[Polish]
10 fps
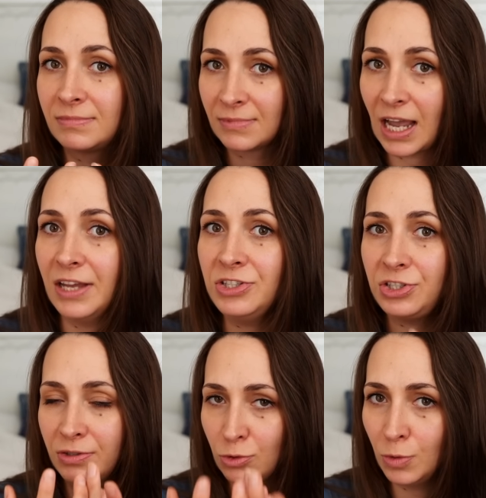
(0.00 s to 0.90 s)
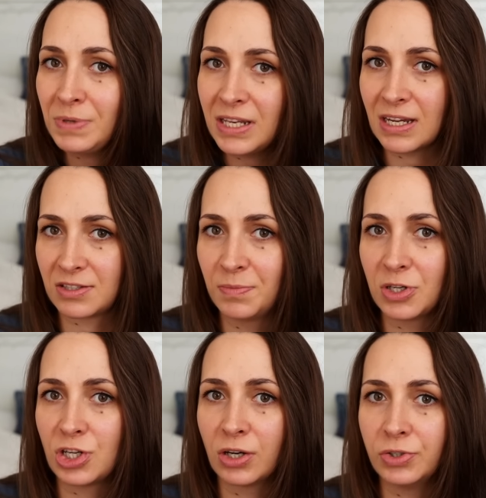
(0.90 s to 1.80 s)
chęć kupienia sobie
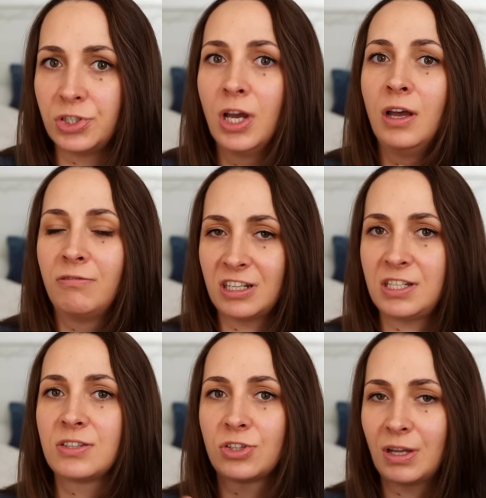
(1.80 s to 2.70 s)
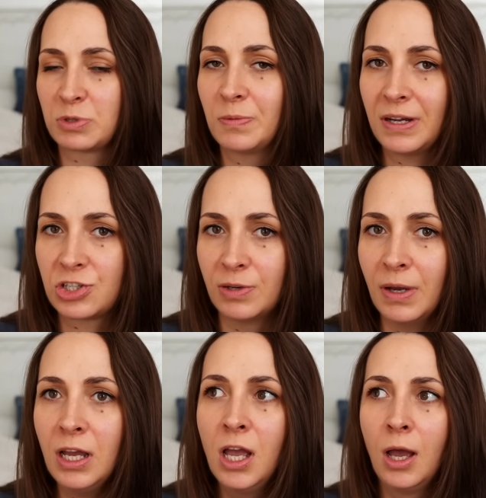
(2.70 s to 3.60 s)
czegoś, właśnie co tam
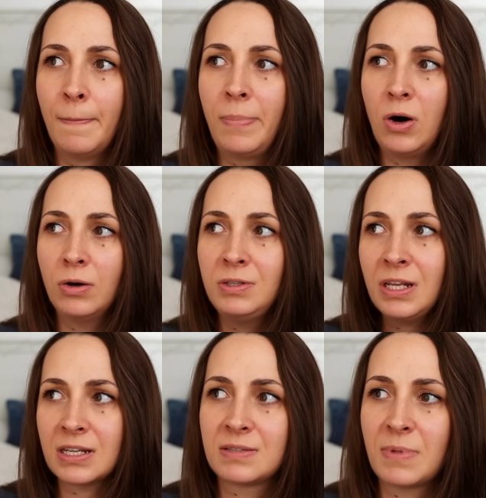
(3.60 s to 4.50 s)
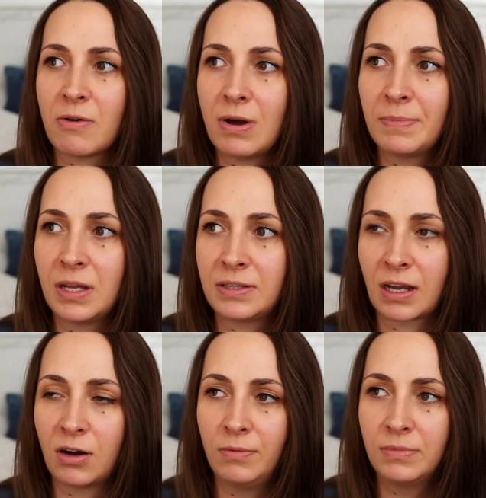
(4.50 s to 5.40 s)
zobaczymy, bo nieraz miałam
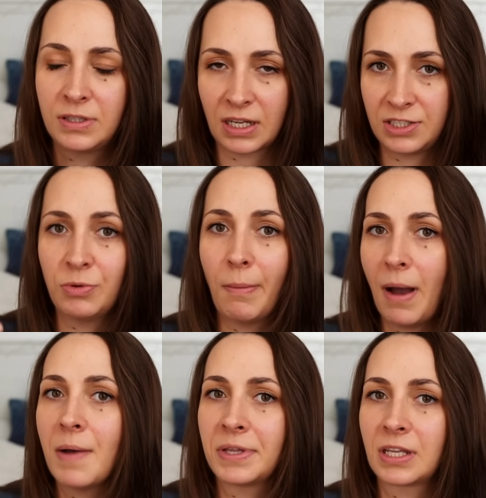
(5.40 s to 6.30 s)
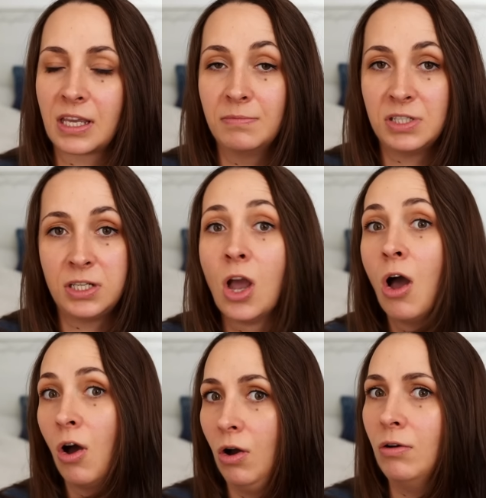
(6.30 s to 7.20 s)
taką, tak się łapałam na takie myśli,
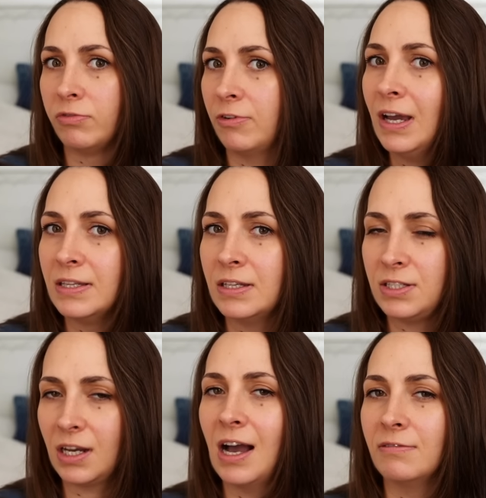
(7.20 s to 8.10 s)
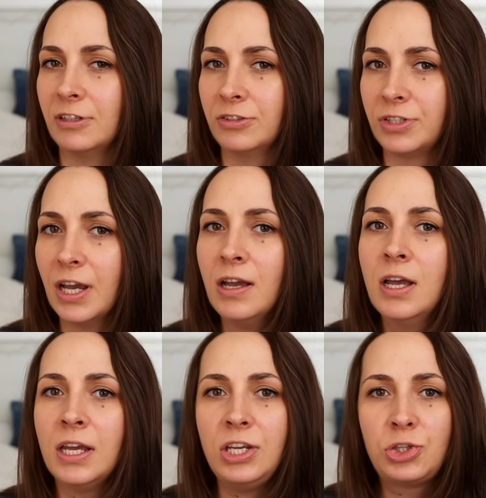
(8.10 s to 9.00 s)
o fajne, ciekawe, no nie?
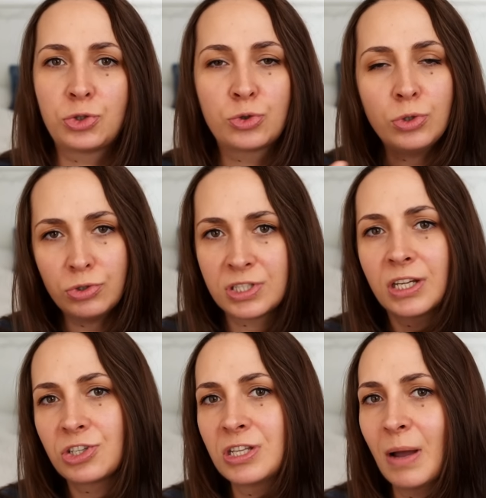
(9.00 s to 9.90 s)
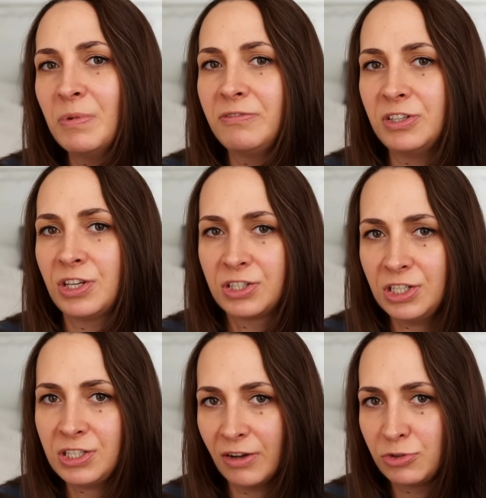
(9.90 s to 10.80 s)
I tu już zaczynamy, wiecie,
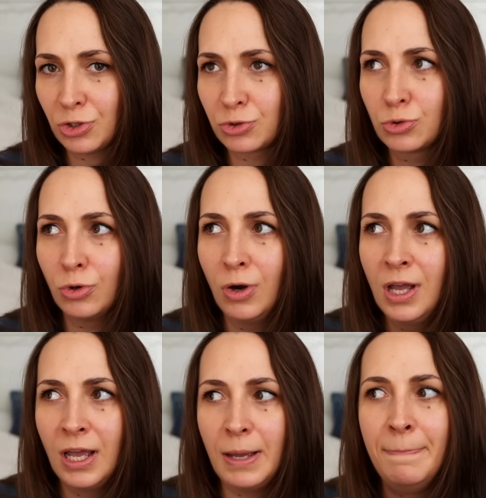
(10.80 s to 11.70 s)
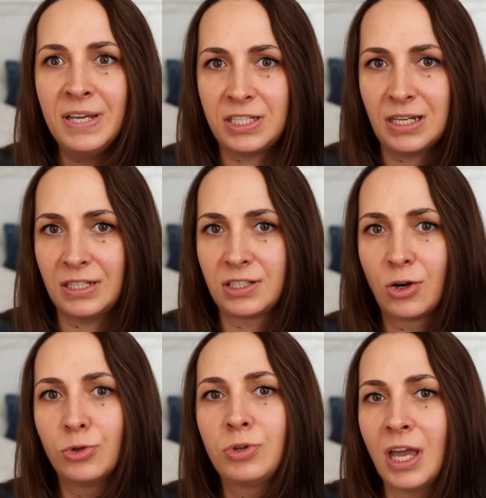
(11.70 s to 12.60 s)
gdzieś tam w środku myśleć,
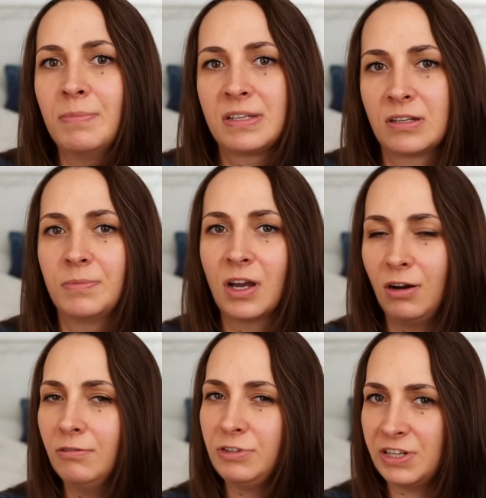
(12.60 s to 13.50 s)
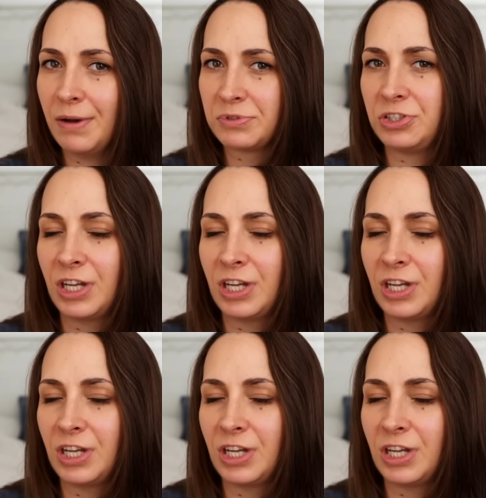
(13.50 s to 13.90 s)
kodujemy sobie, o widziałam coś